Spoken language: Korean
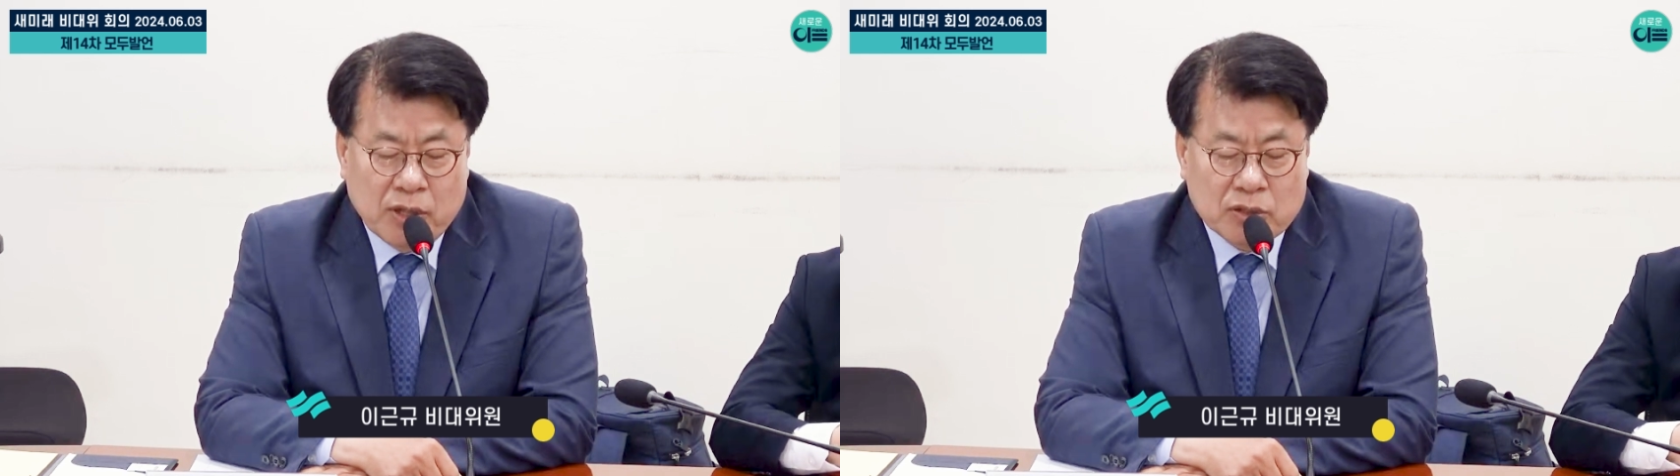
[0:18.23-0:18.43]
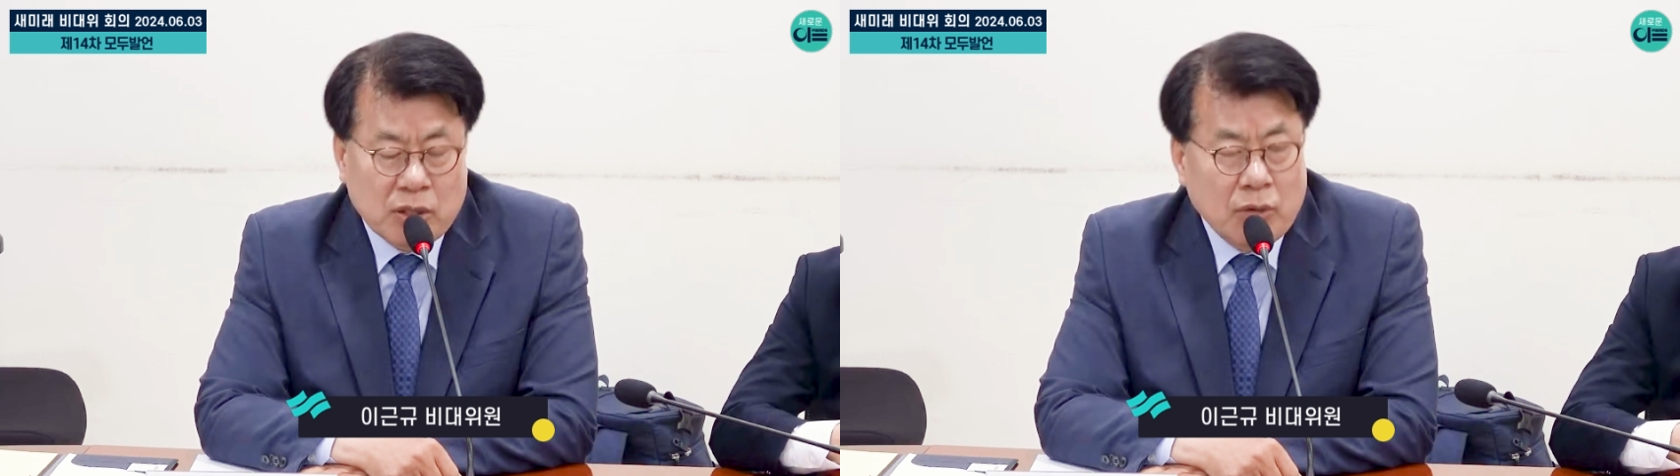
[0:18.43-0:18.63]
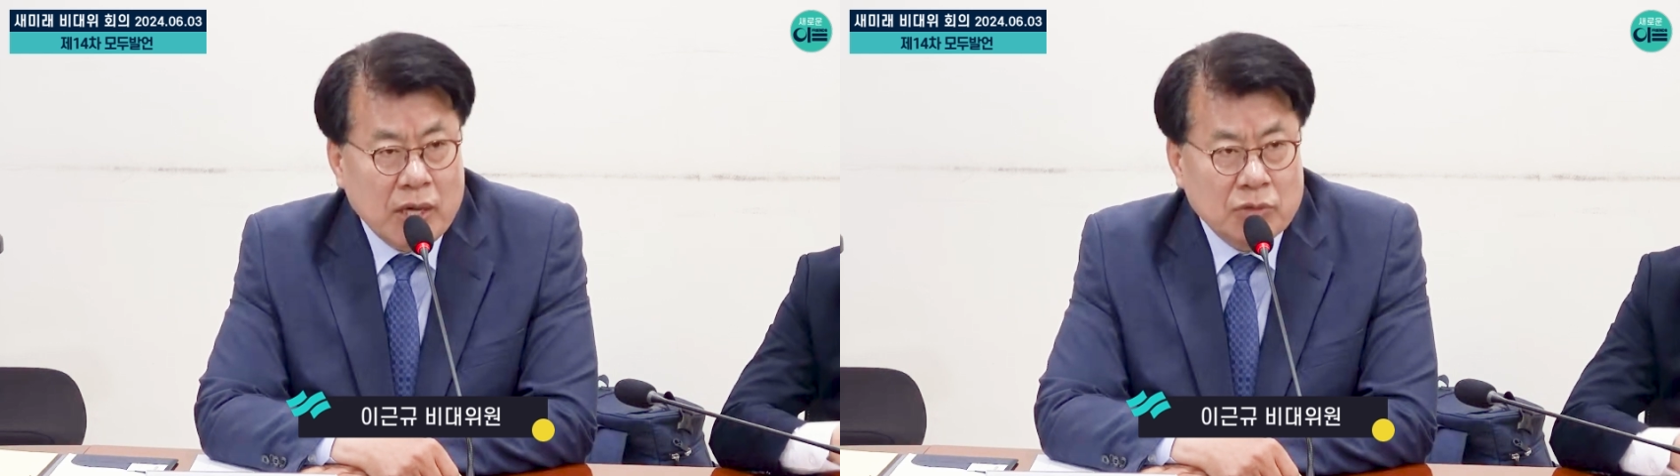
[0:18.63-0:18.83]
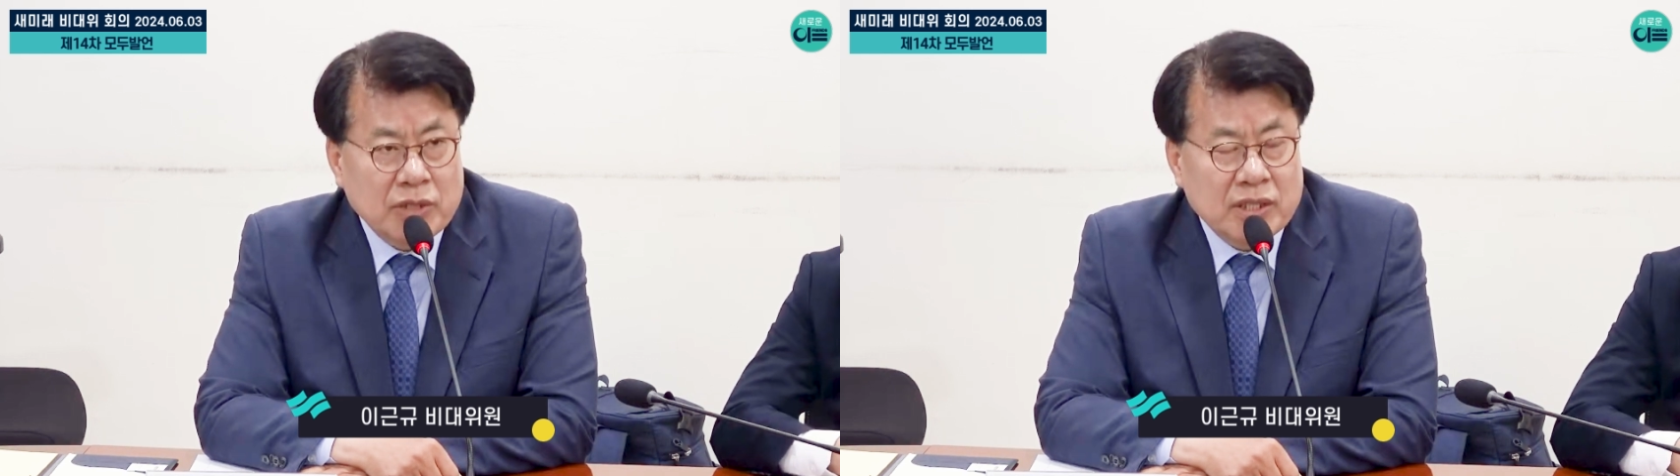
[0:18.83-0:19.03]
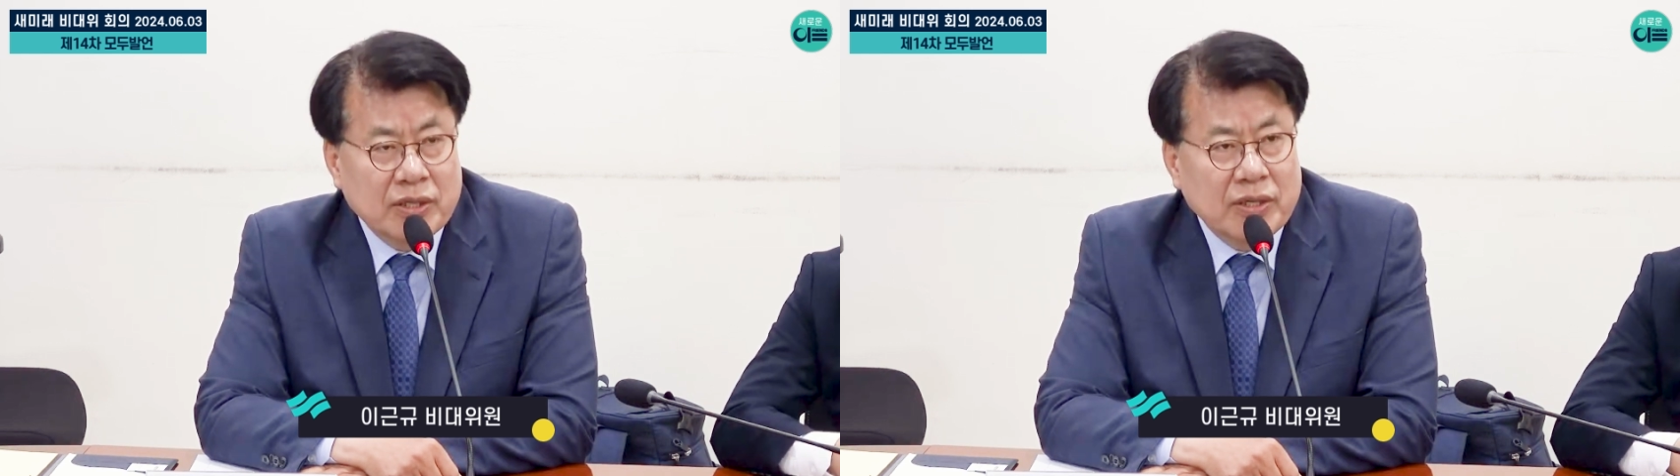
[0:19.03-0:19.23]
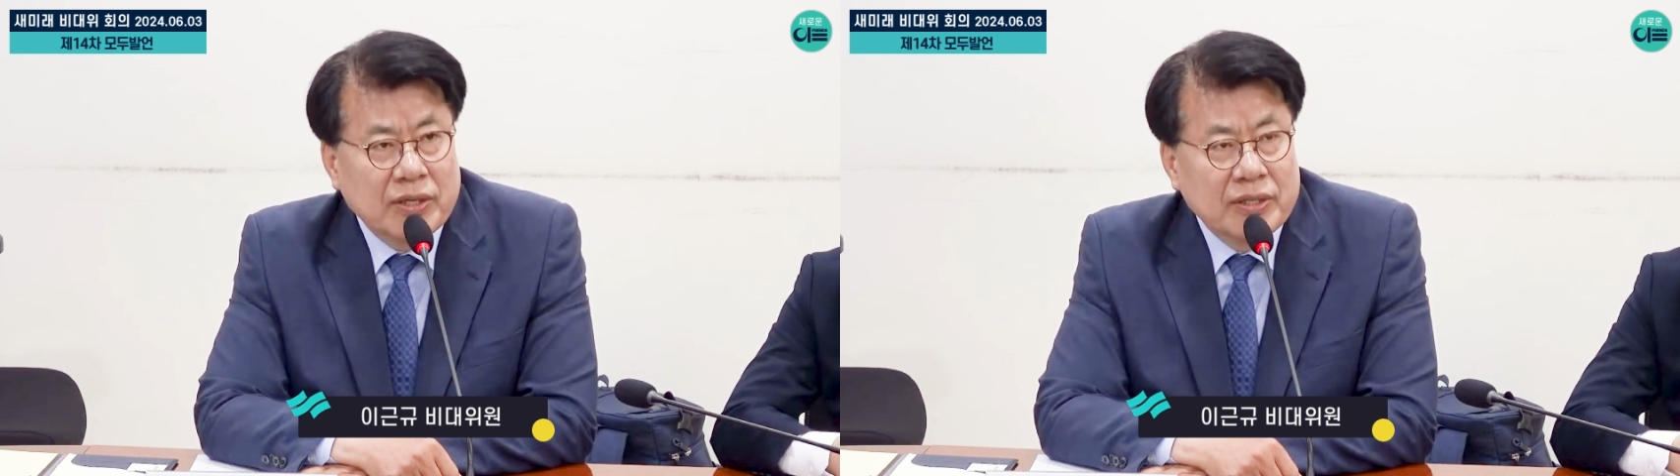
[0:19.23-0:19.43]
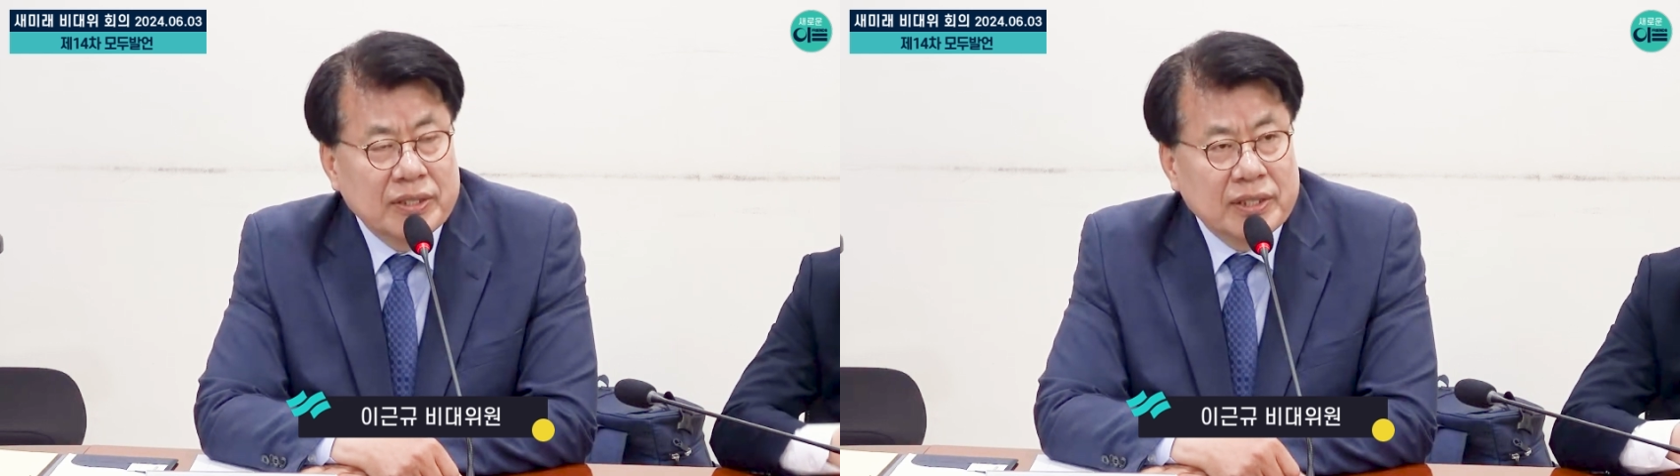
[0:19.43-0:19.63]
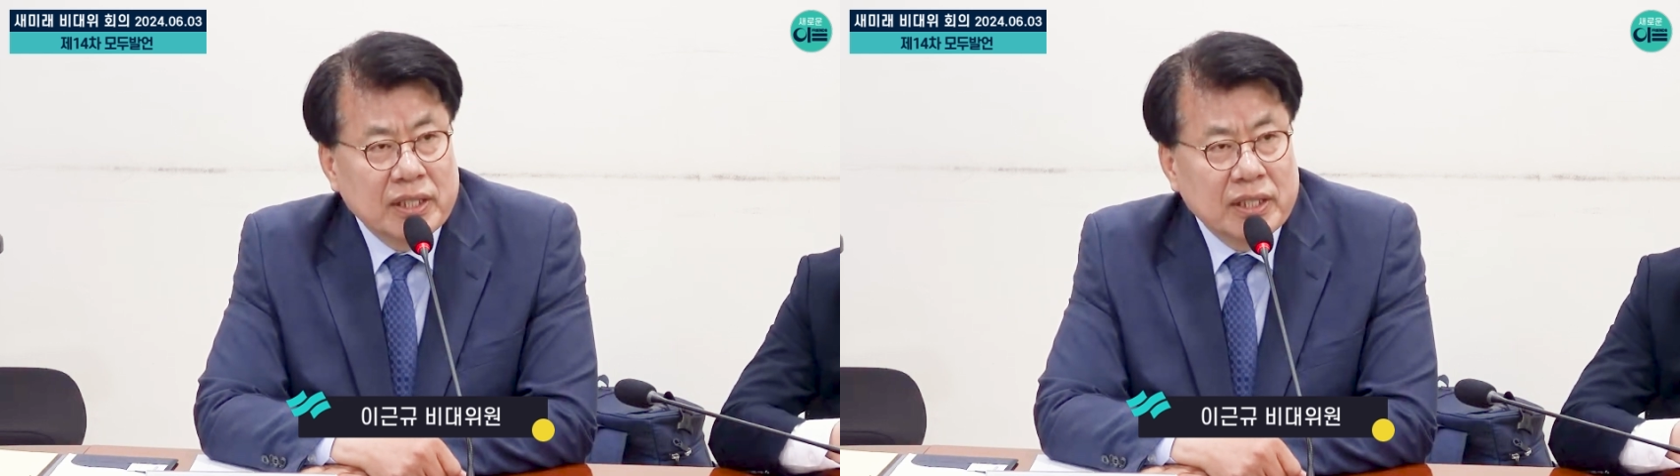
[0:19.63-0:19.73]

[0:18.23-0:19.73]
명성황후께서